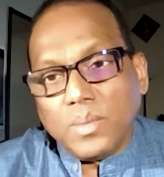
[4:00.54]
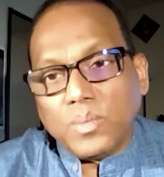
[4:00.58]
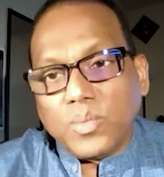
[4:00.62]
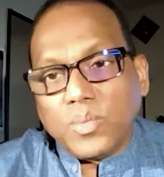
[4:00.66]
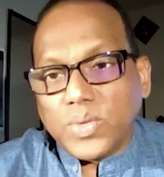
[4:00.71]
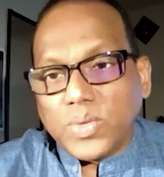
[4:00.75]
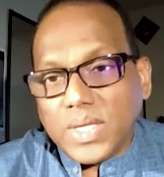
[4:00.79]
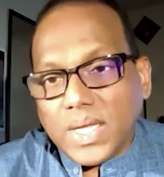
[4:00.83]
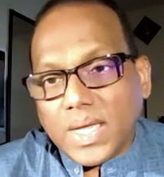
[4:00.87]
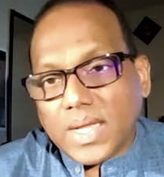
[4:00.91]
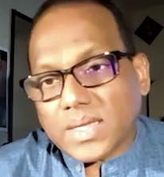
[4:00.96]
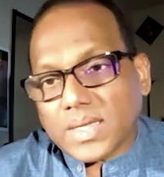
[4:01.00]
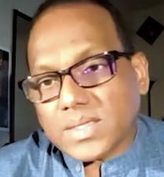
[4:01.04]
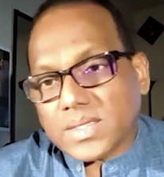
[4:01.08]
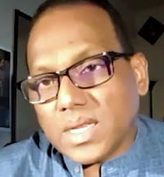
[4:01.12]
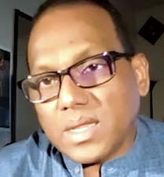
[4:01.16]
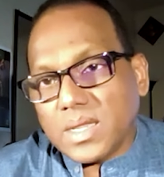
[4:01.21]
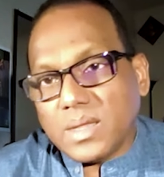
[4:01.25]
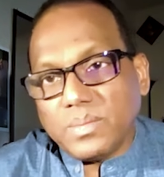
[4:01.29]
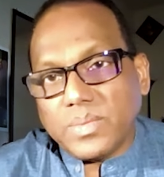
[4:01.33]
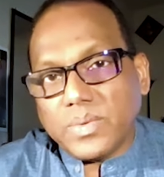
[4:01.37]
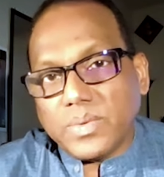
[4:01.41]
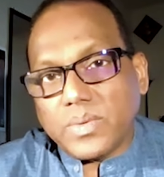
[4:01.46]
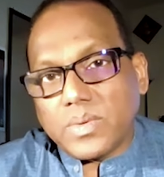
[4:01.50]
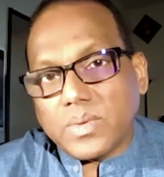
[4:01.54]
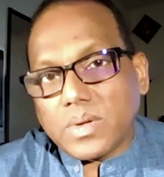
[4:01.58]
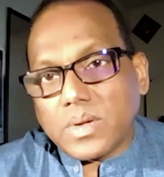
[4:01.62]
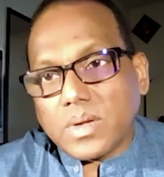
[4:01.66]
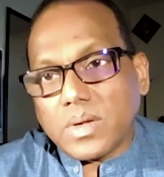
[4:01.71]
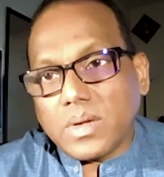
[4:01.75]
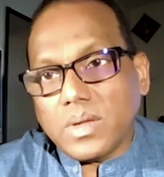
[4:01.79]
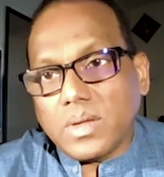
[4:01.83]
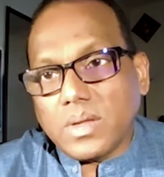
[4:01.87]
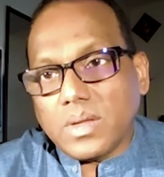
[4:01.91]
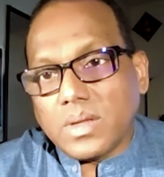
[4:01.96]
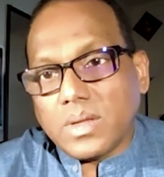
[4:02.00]
புதிய அரசியலமைப்பு
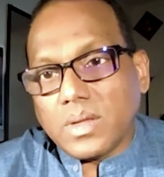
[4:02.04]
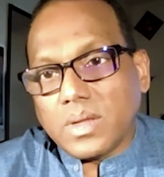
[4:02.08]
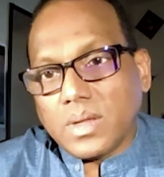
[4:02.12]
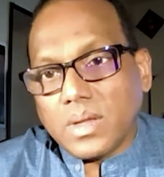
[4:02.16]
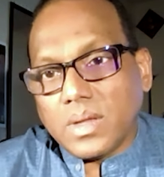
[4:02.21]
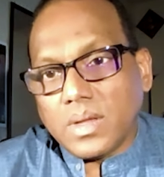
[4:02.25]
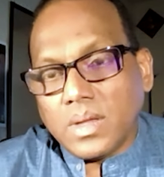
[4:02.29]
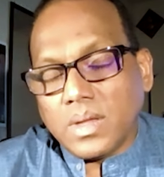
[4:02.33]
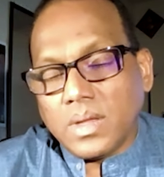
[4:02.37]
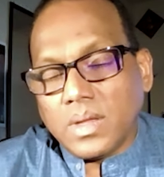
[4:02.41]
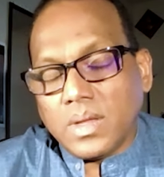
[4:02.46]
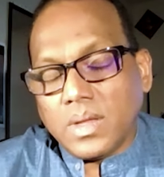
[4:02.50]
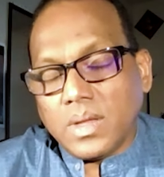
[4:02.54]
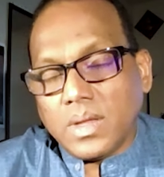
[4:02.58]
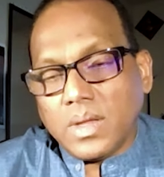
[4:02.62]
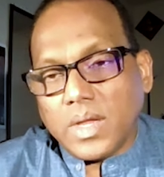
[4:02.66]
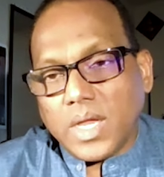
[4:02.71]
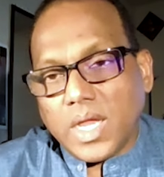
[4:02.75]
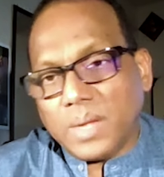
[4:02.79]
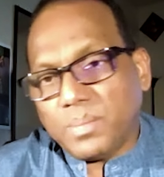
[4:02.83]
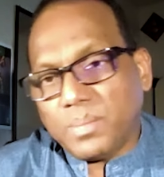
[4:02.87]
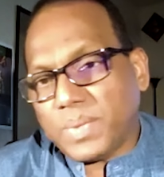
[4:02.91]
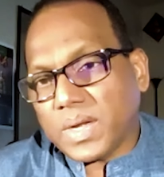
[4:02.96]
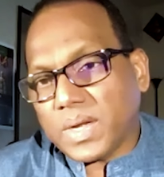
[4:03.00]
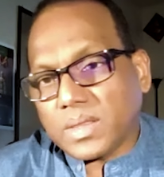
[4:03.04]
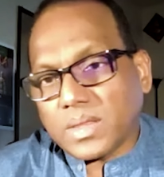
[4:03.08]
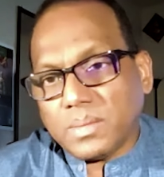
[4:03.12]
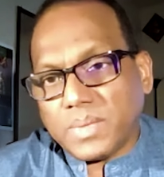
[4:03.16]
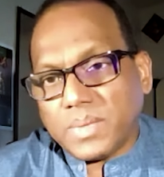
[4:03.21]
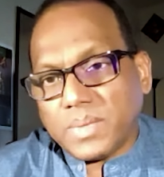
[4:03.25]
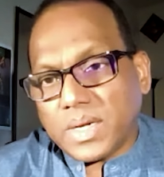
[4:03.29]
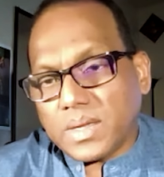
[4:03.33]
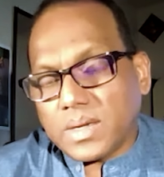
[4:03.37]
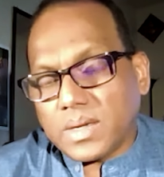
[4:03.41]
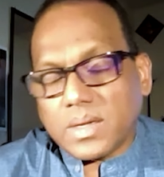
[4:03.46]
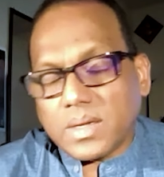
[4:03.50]
ஒன்று
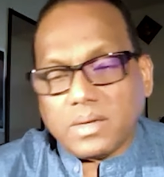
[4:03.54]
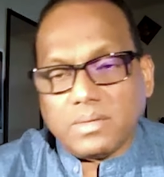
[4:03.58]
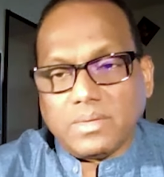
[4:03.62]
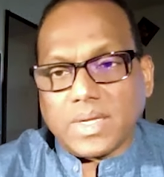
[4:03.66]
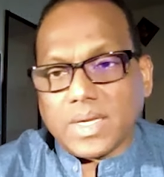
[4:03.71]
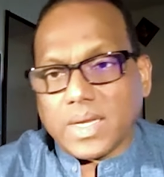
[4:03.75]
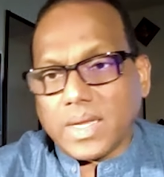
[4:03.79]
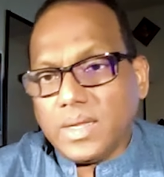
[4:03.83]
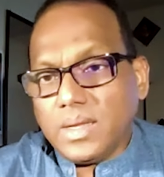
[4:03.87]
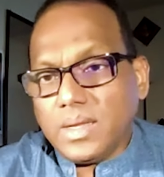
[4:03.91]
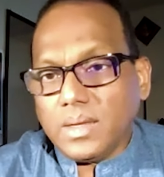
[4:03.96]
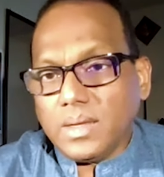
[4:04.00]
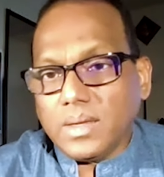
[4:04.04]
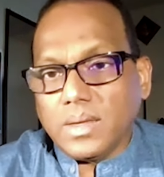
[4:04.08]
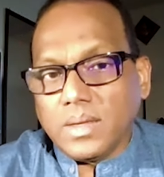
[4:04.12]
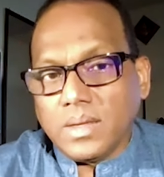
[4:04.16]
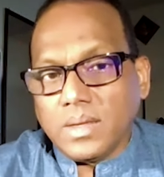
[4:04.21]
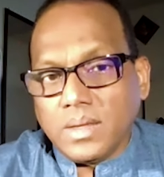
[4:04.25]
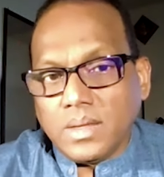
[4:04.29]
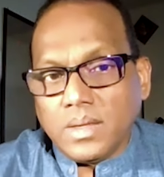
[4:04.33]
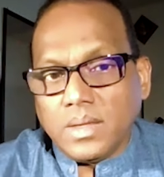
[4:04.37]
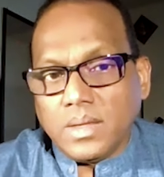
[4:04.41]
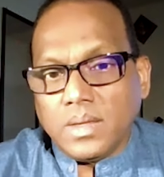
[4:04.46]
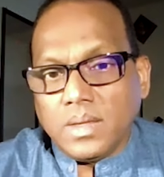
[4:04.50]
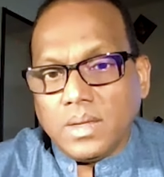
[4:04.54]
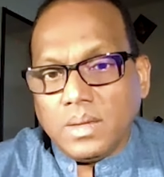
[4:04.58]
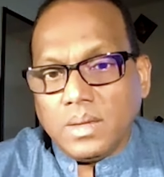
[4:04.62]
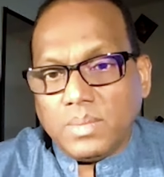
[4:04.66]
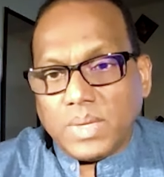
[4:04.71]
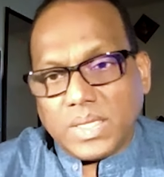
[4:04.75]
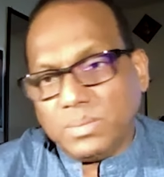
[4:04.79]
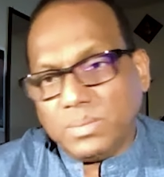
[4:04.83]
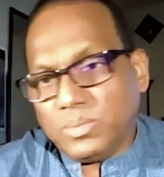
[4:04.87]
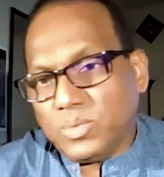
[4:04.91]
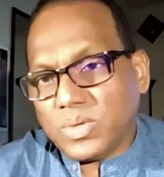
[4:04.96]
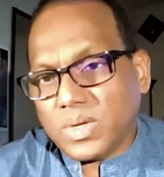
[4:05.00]
ஏற்படுத்தப்படுகின்ற வரை
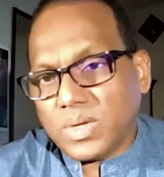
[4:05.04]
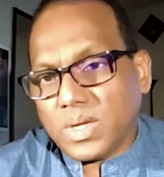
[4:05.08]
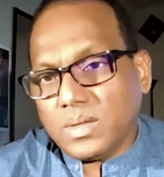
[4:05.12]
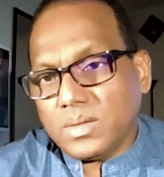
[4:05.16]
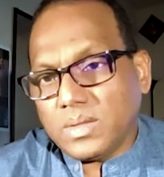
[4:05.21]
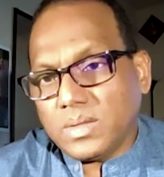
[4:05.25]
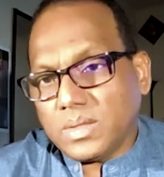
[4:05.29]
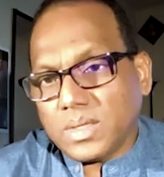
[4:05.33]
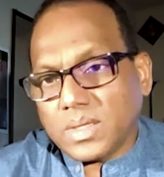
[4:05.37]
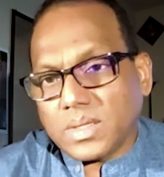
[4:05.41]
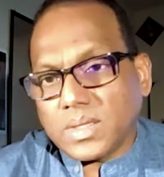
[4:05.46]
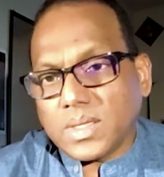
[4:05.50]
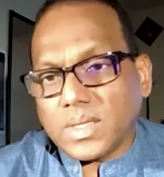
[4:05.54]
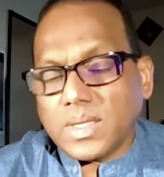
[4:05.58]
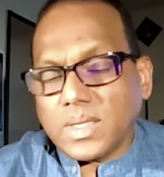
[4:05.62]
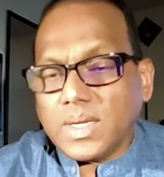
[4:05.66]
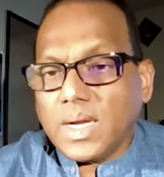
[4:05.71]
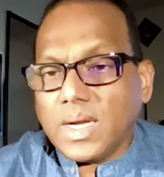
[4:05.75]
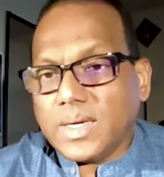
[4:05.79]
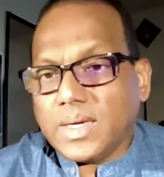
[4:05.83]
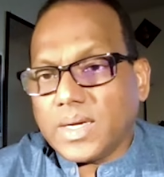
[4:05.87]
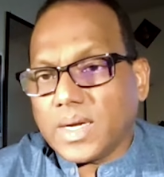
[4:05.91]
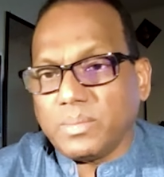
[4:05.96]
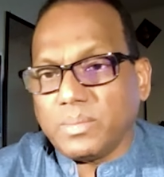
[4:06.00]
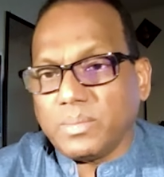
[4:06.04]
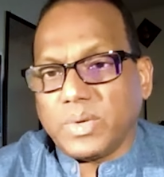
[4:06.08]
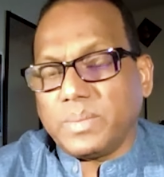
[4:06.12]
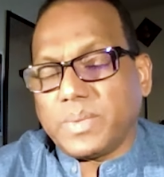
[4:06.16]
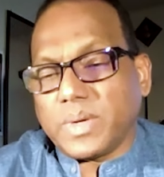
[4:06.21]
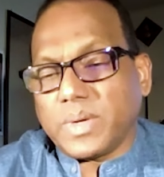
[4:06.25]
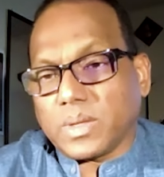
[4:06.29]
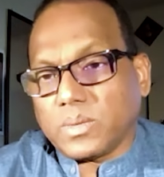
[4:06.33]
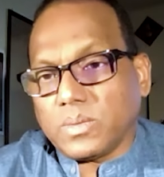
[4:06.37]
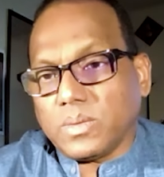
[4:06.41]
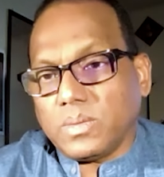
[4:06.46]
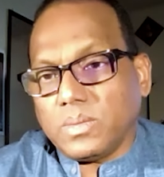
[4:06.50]
பதிமூன்றாவது திருத்தத்தை நாங்கள்
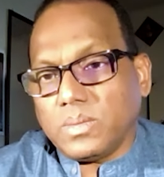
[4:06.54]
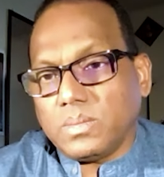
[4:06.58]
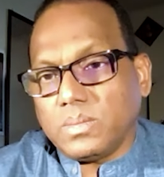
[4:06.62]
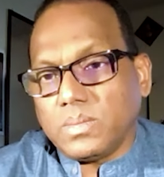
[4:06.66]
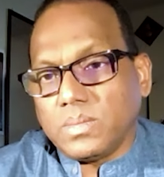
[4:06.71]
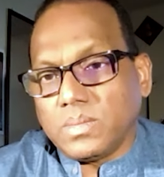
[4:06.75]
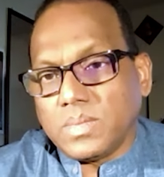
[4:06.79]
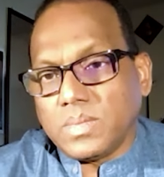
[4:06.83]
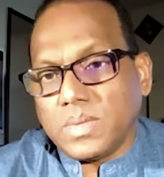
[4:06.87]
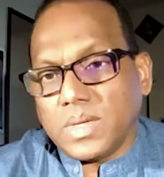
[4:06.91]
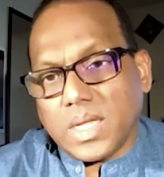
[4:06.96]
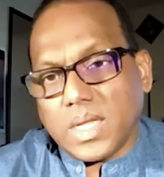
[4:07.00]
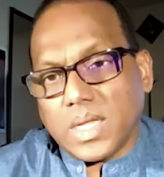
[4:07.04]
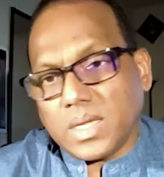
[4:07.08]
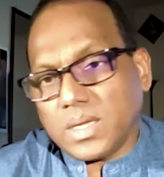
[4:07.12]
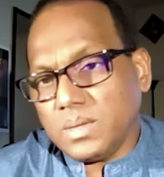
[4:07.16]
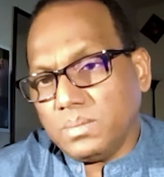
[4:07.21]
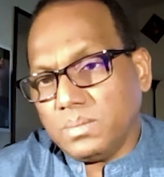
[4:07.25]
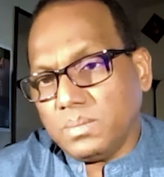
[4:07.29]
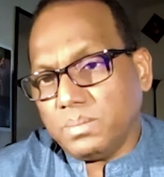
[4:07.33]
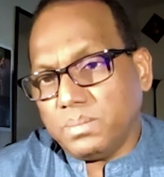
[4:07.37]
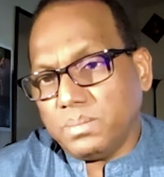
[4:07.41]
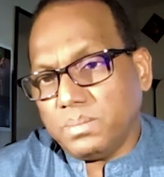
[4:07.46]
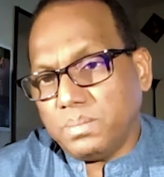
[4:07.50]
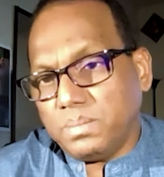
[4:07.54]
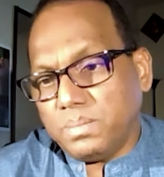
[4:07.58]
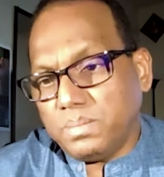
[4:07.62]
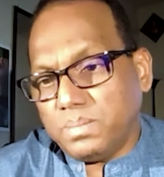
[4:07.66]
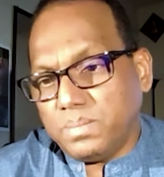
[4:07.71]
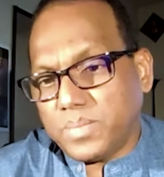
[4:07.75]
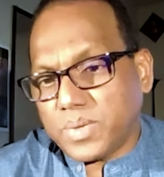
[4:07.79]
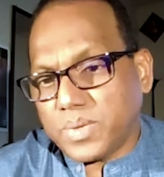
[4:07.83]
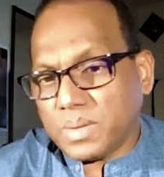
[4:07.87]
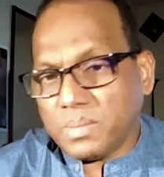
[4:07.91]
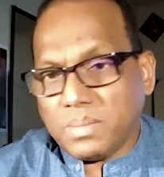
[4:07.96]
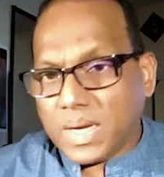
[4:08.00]
நடைமுறைப்படுத்துவோம் அதுக்கு
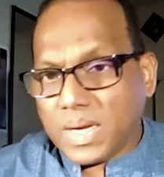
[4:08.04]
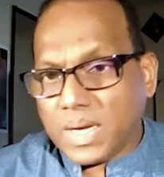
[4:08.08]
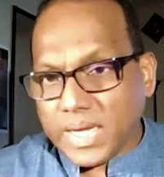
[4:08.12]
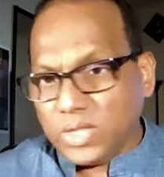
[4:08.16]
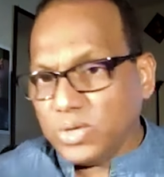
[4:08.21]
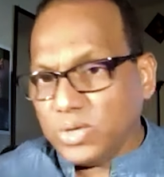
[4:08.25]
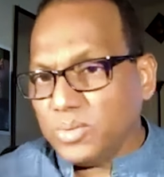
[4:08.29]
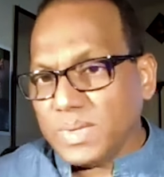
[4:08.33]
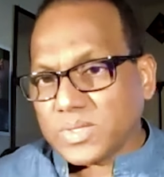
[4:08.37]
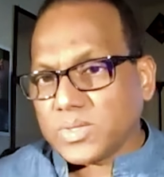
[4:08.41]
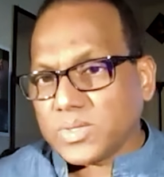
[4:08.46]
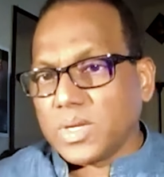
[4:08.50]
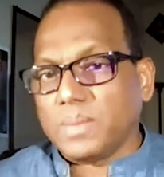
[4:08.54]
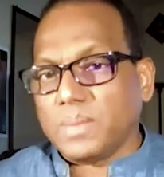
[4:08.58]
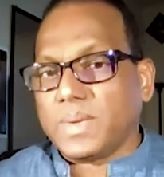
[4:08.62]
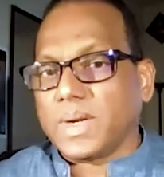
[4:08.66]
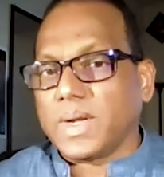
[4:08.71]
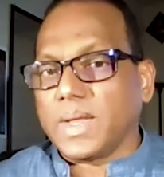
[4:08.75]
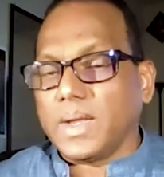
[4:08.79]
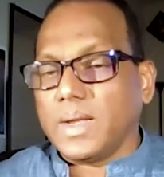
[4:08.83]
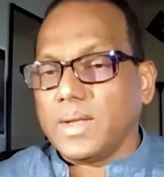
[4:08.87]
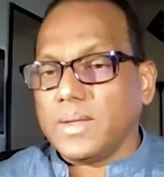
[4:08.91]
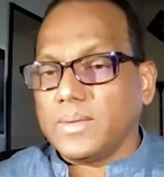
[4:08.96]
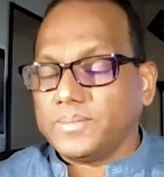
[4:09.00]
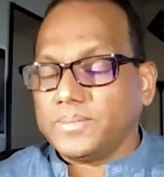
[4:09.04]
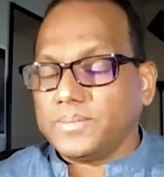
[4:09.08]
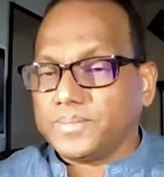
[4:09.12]
புறம்பாக எதுவுமே சொல்லப்படவில்லை